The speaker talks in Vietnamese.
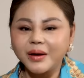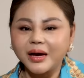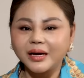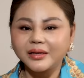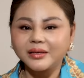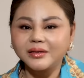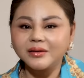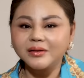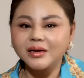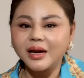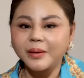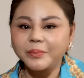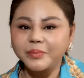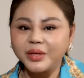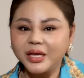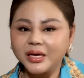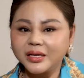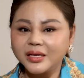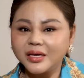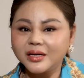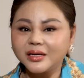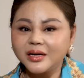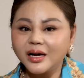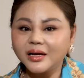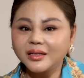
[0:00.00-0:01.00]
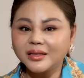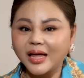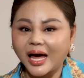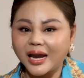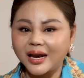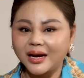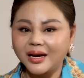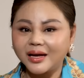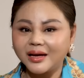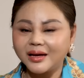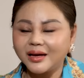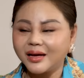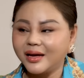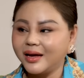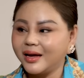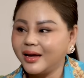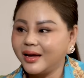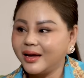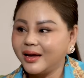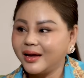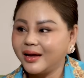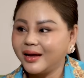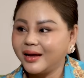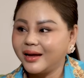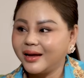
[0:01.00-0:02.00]
mà chưa làm việc với Trấn Thành á
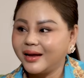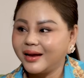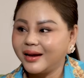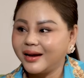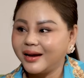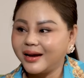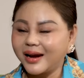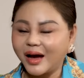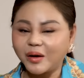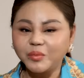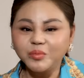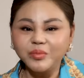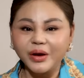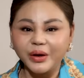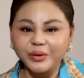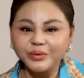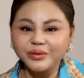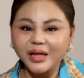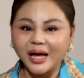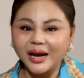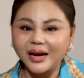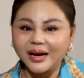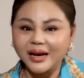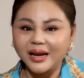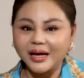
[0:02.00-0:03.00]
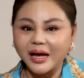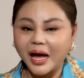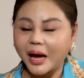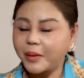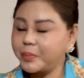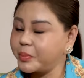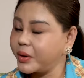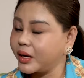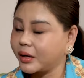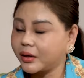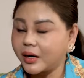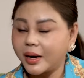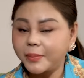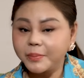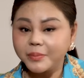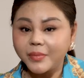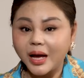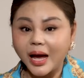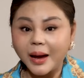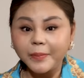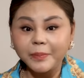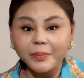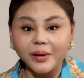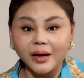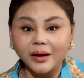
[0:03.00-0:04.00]
không hiểu Thành là áp lực lắm,
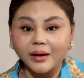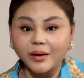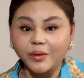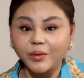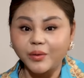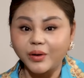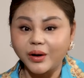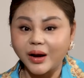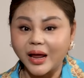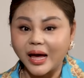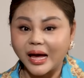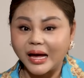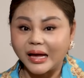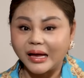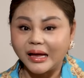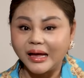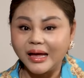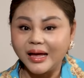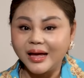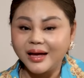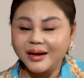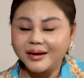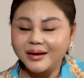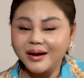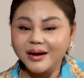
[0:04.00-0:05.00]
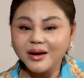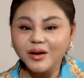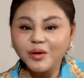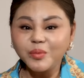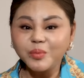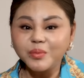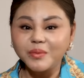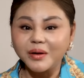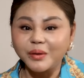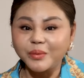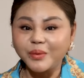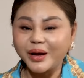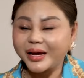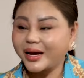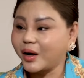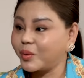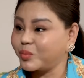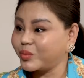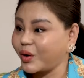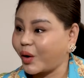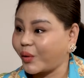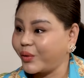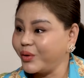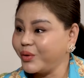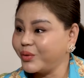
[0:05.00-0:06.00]
áp lực là đến lúc là quay
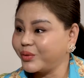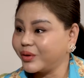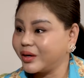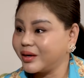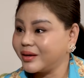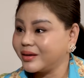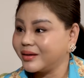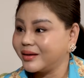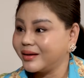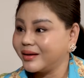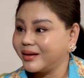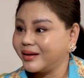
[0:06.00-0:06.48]
không nổi luôn đó